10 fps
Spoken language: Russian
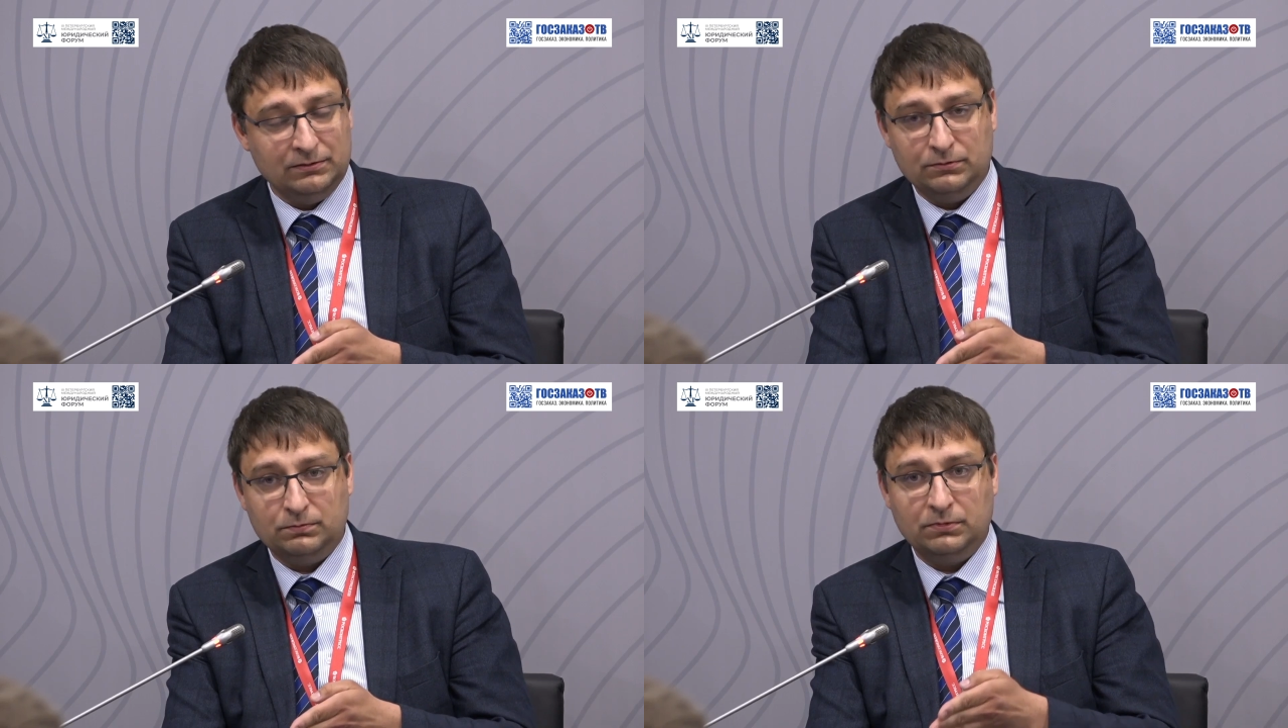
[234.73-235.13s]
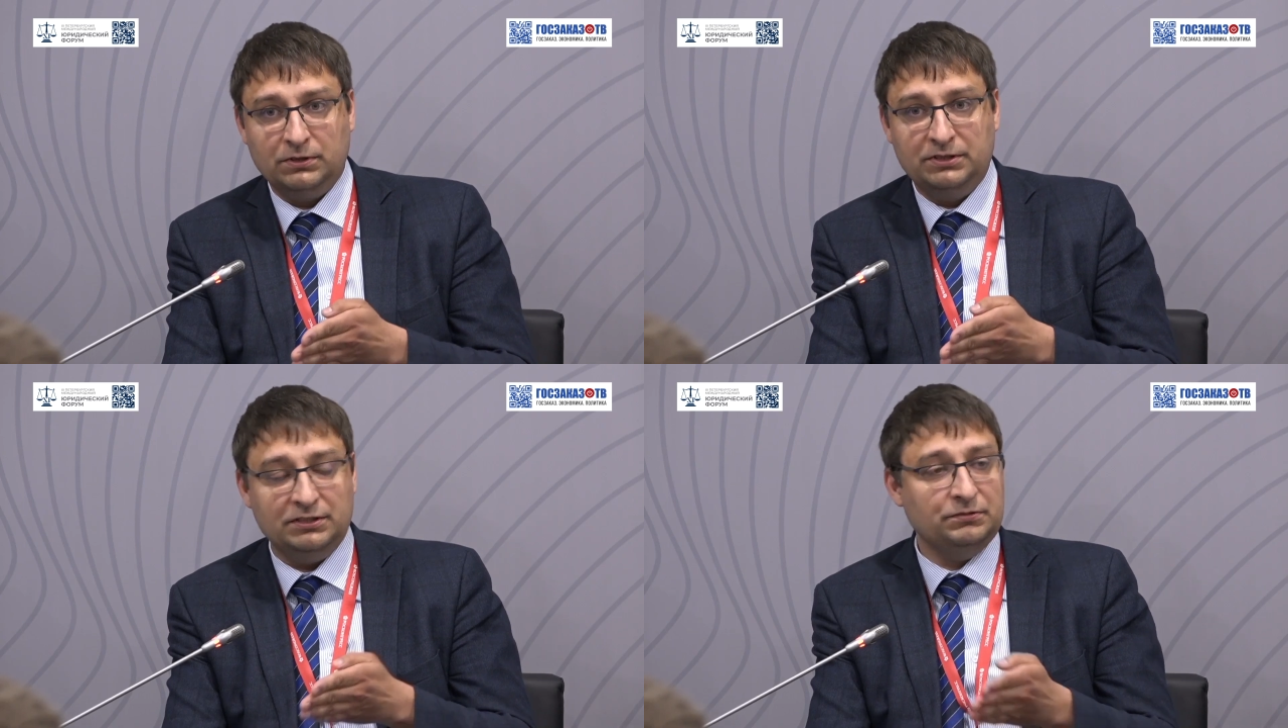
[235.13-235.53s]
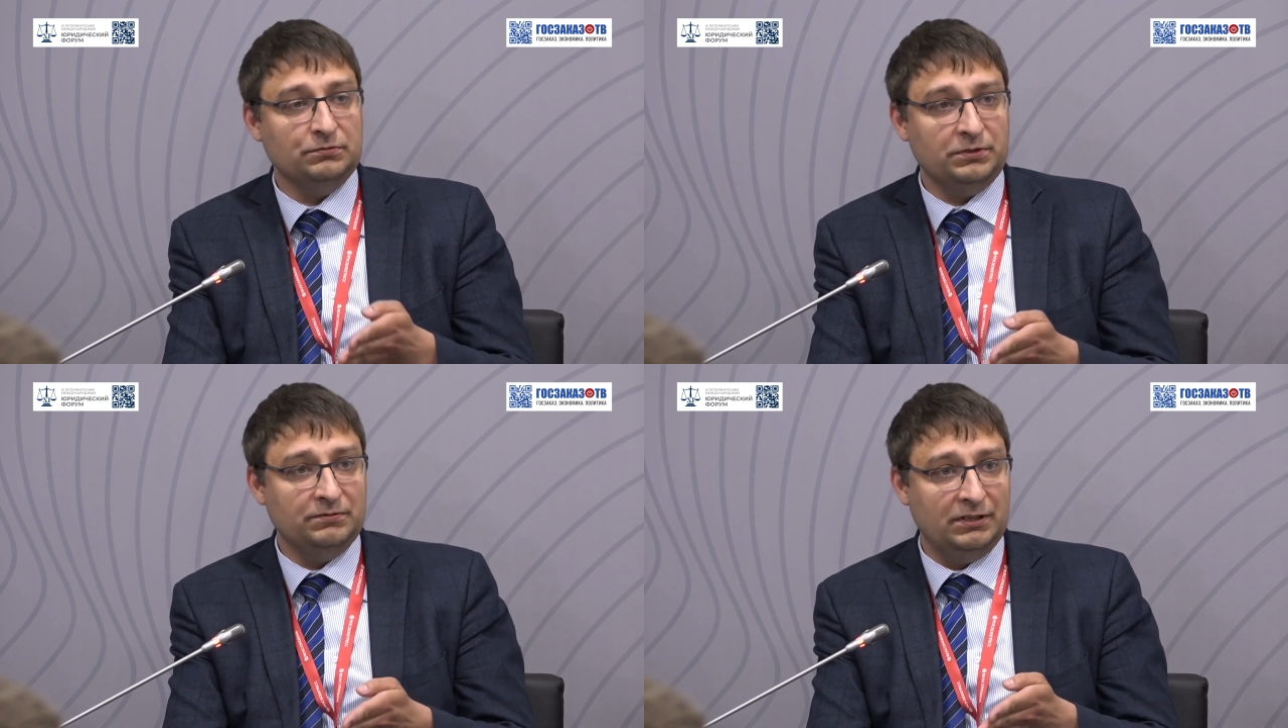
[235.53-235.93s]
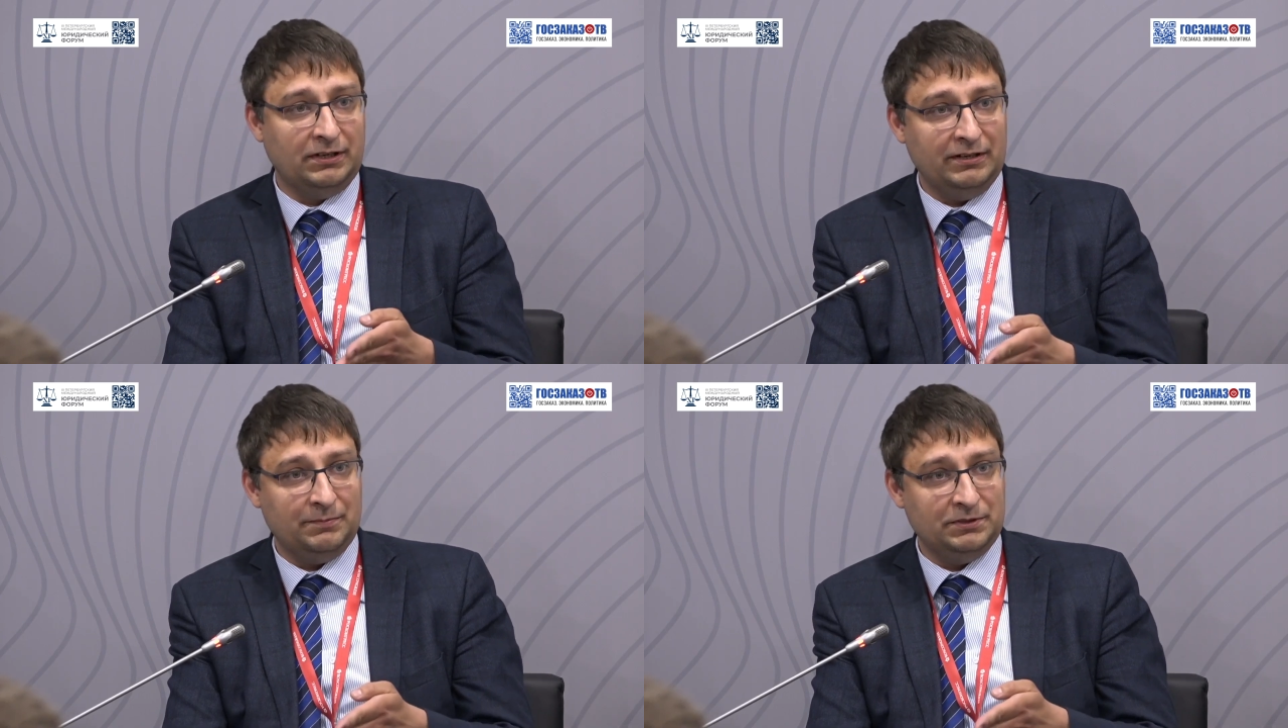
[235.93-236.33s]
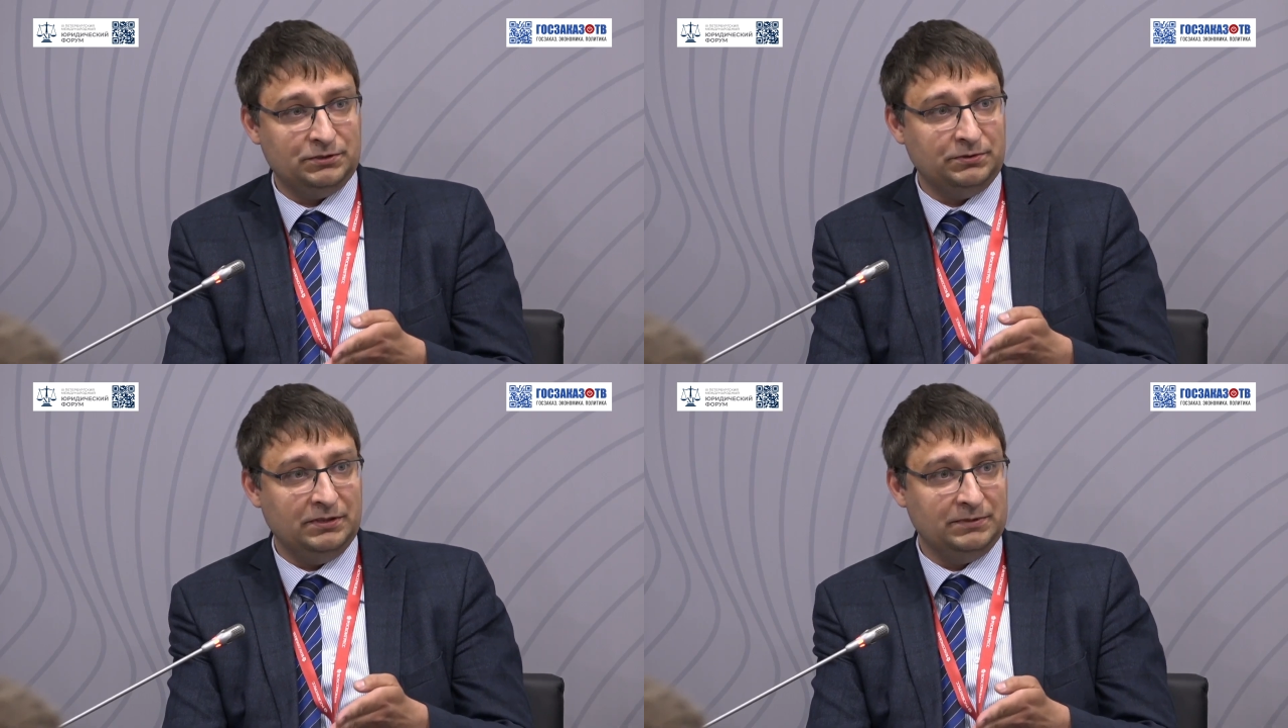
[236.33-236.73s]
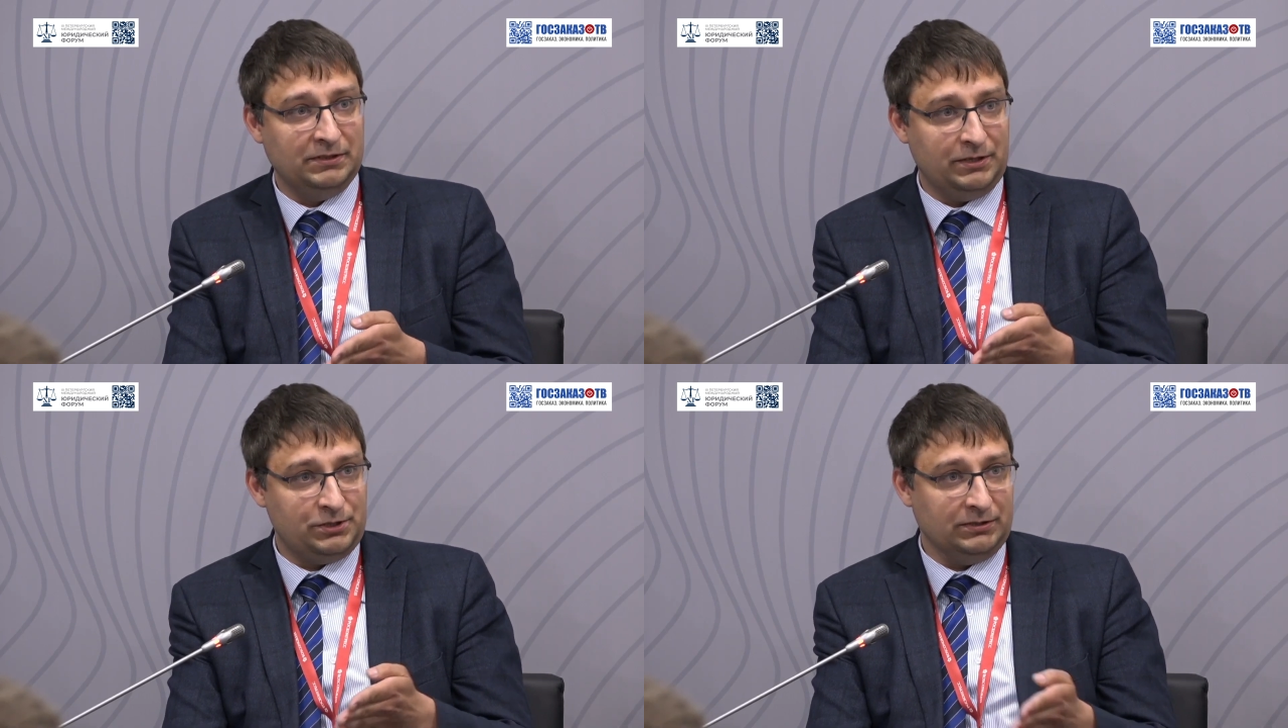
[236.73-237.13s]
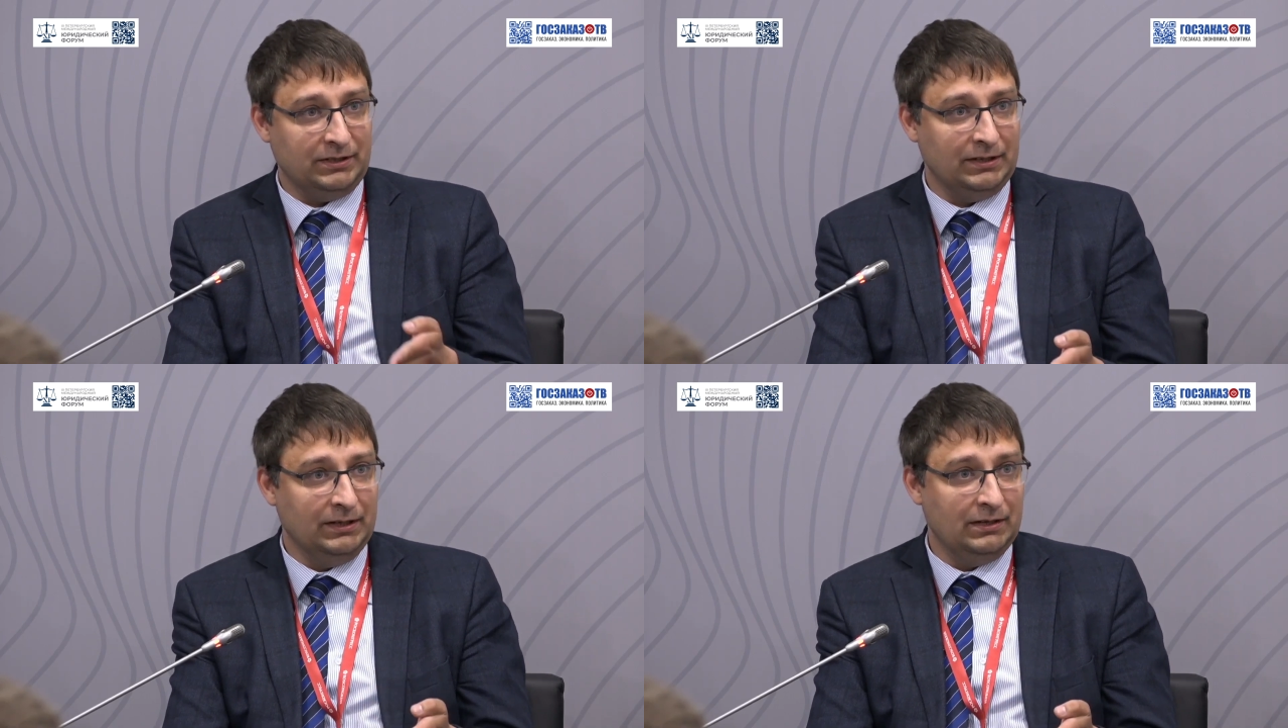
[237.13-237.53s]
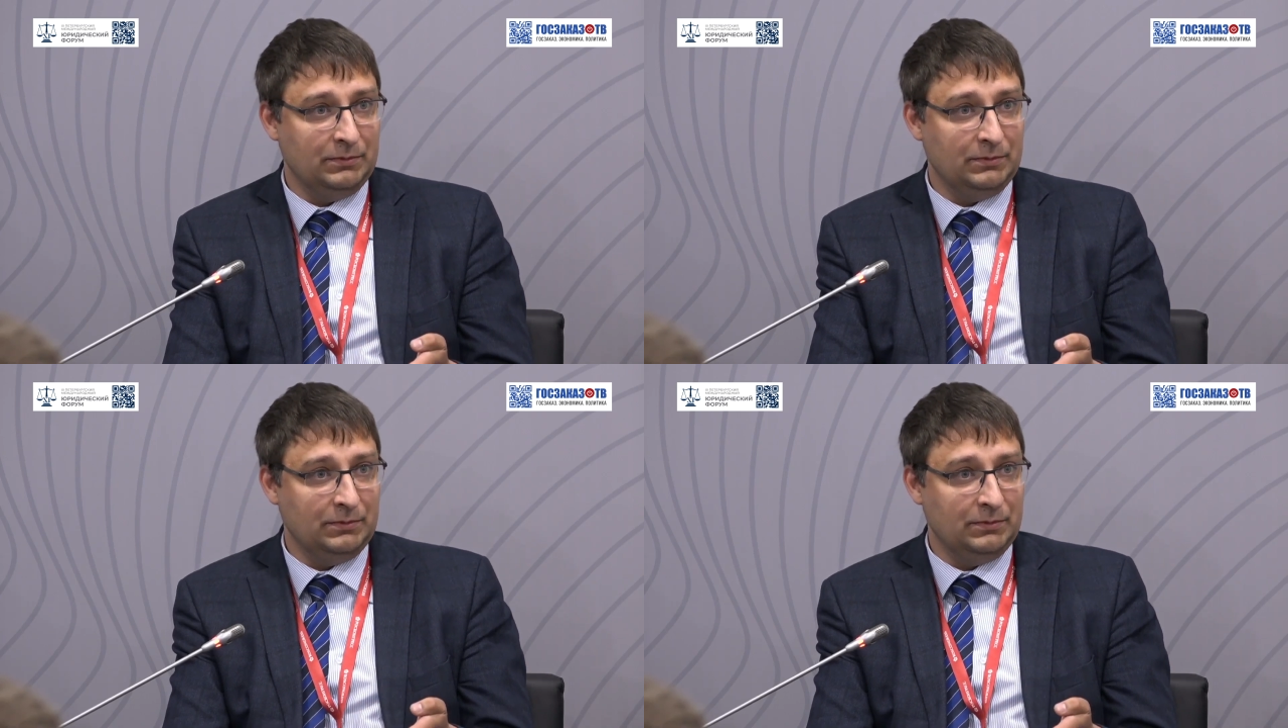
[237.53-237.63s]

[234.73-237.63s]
Ну, где сегодня великолепные судебные речи, да?